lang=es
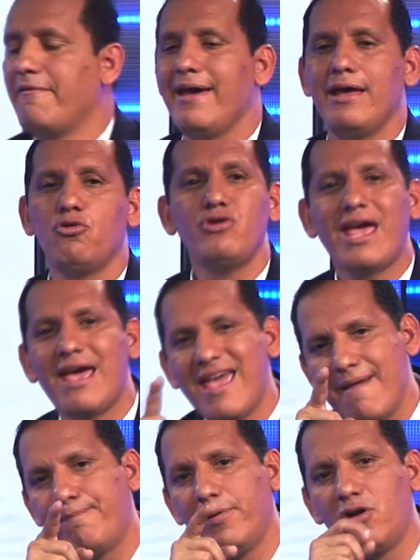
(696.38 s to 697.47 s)
ver un
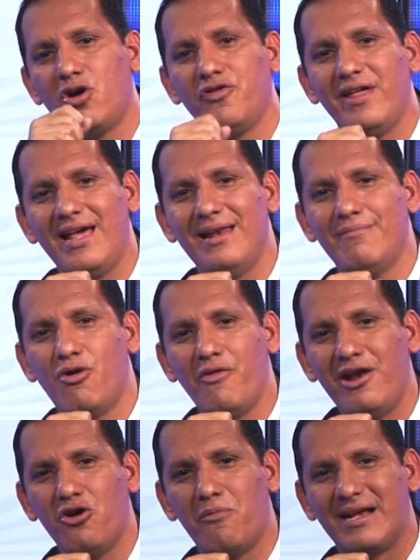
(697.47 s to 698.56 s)
ejemplo del
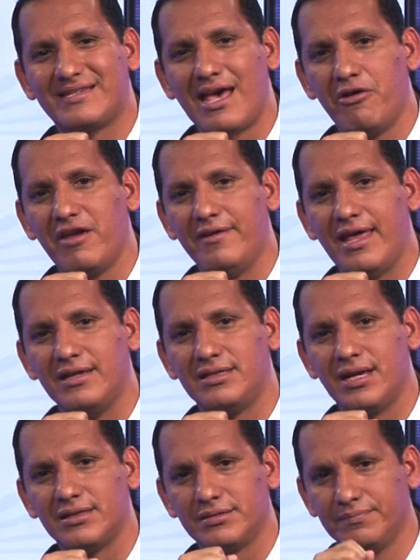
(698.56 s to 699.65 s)
modelo basado en
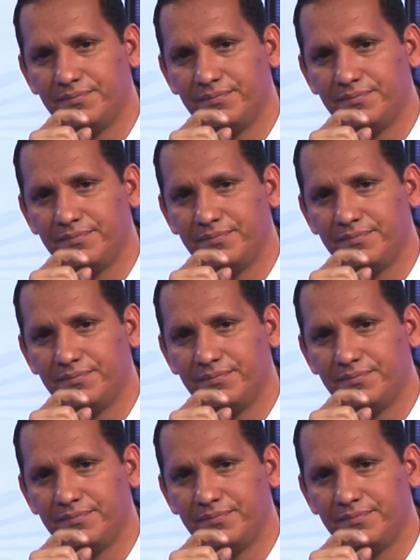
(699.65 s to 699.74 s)
evidencias.